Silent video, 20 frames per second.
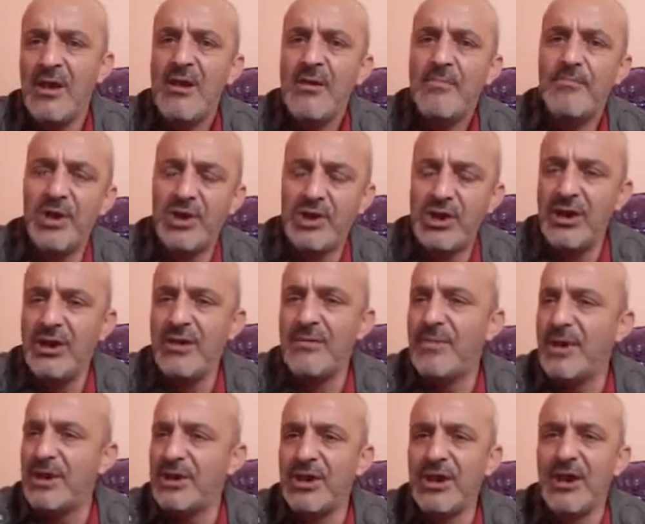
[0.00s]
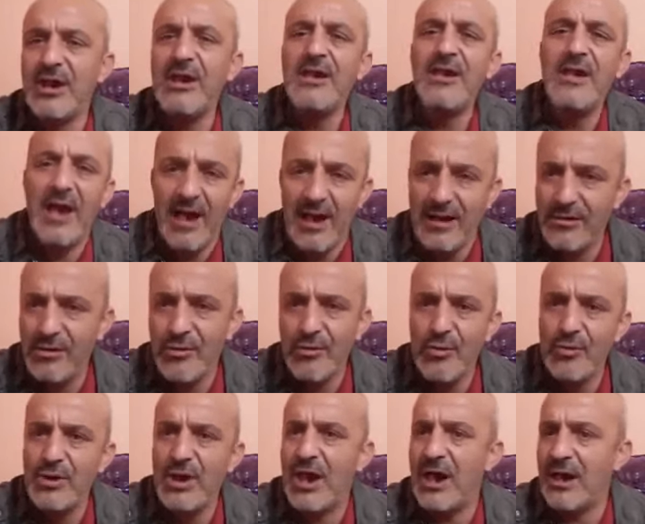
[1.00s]
باش باش غير
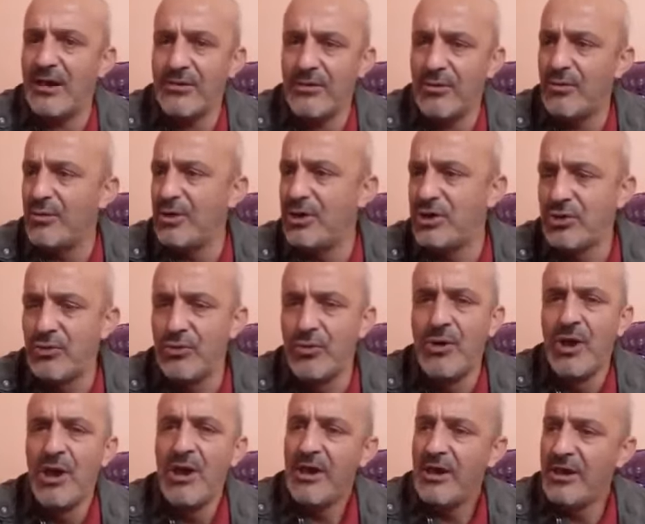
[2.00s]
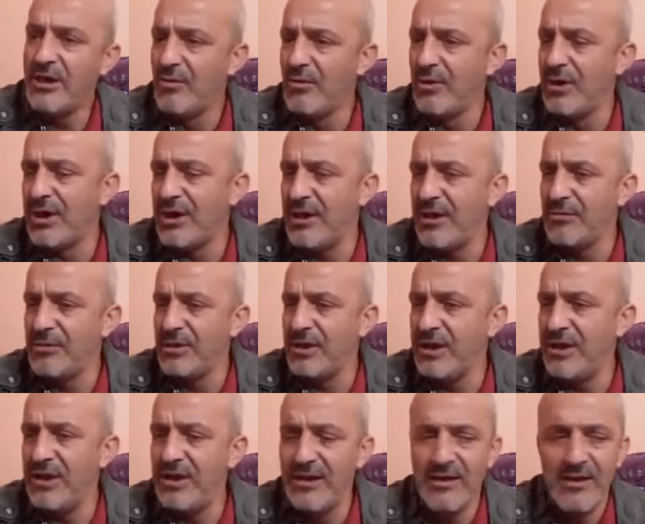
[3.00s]
يهضروا يهضروا يجوا يقول لك يا
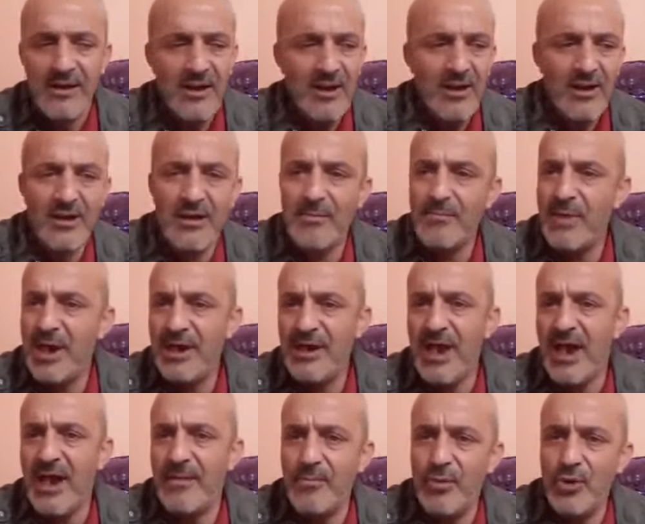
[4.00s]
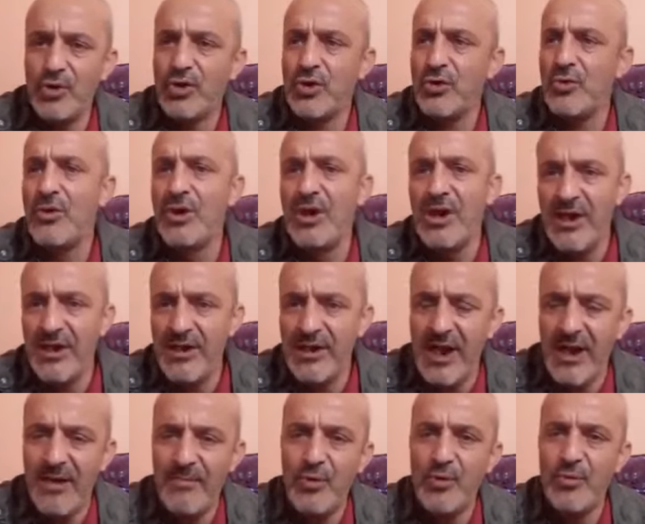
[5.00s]
ودي ما لعبوش ولا
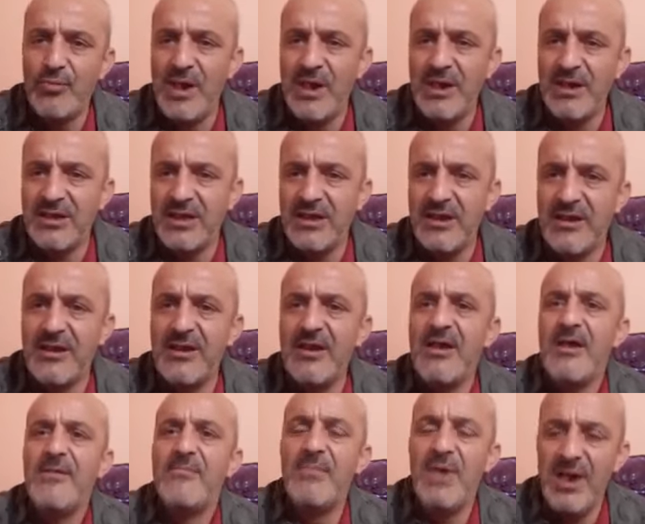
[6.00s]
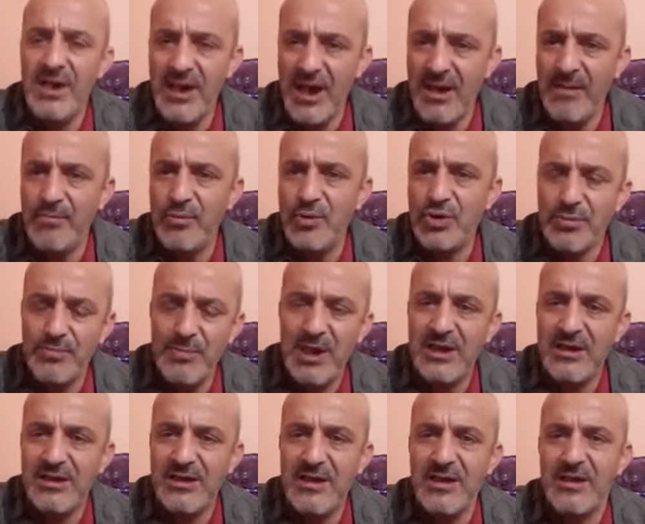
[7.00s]
لعبوا ما يسلك ما لعبوش ما
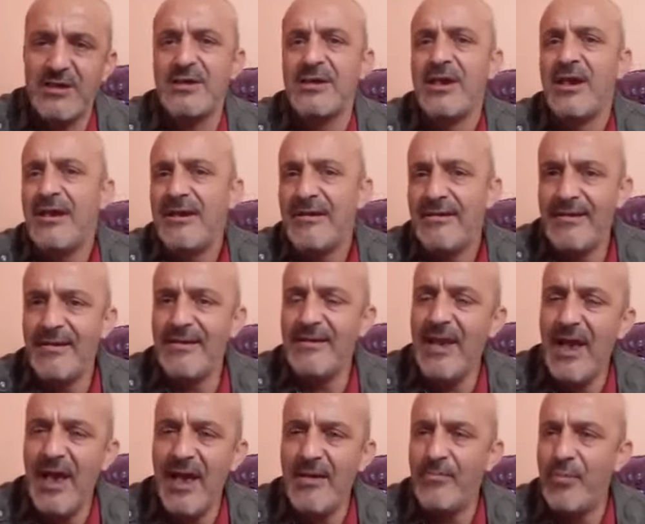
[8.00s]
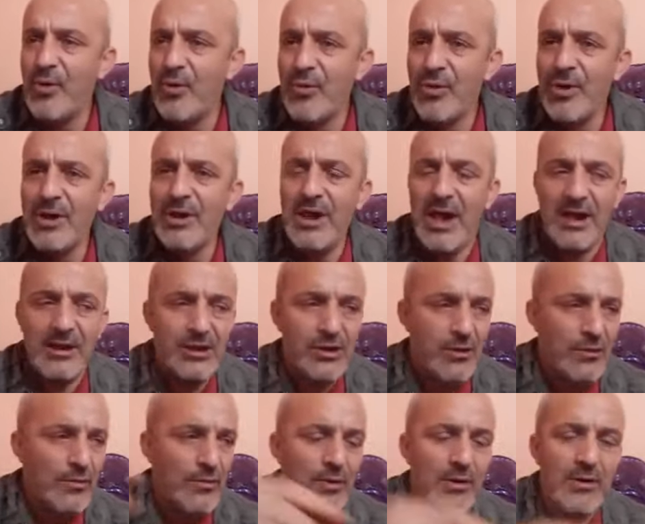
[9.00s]
يسلكش لعبوا
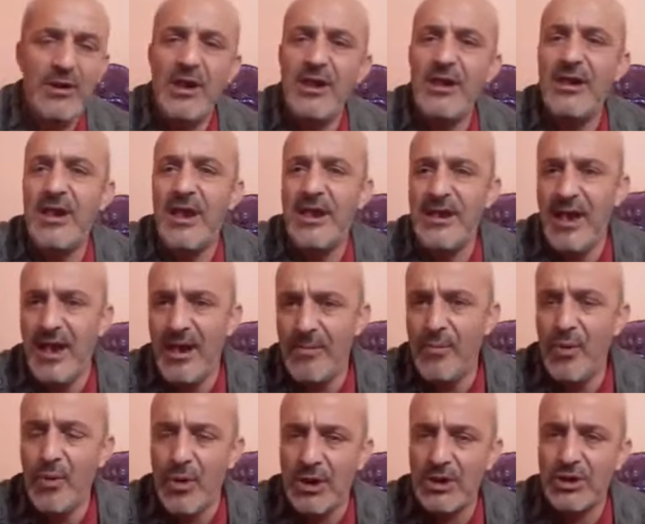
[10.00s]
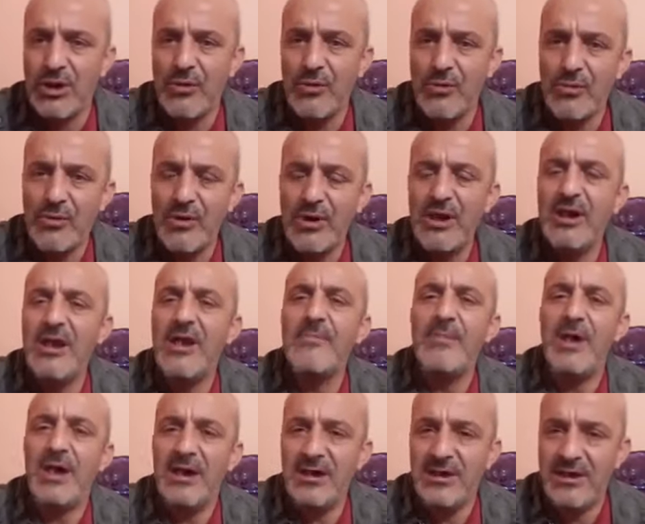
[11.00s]
يحصلوا الى لعبوا خسروا الى
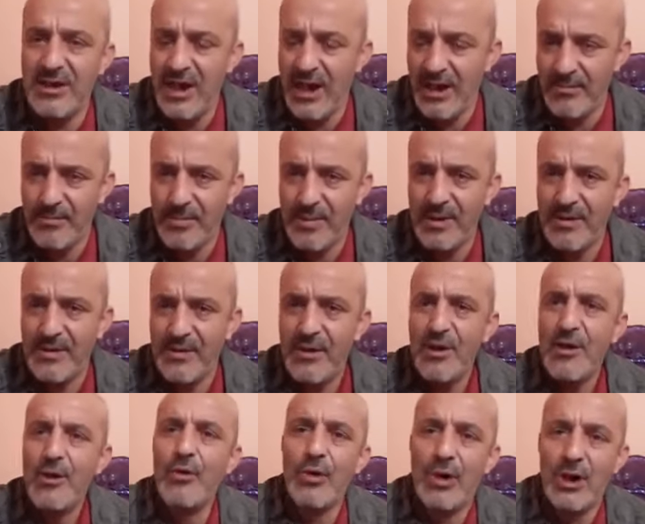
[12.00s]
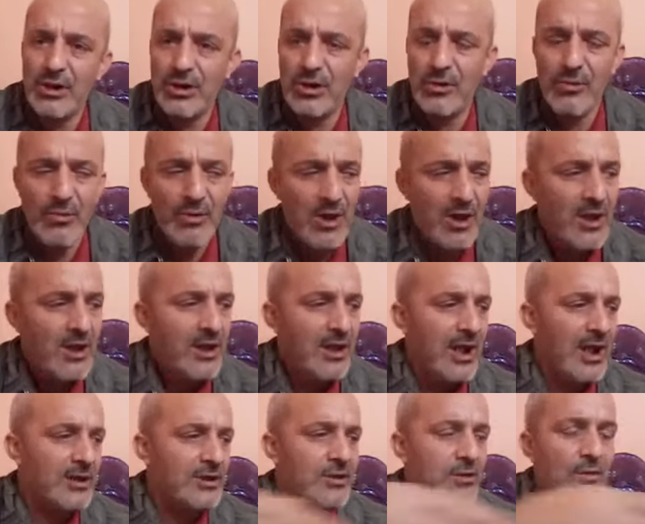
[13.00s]
محرز لعب وخسروا
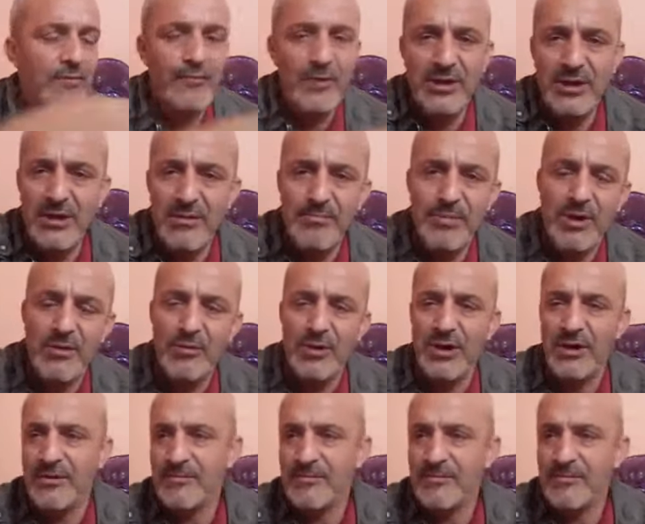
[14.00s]
يحصلوا في دي بروي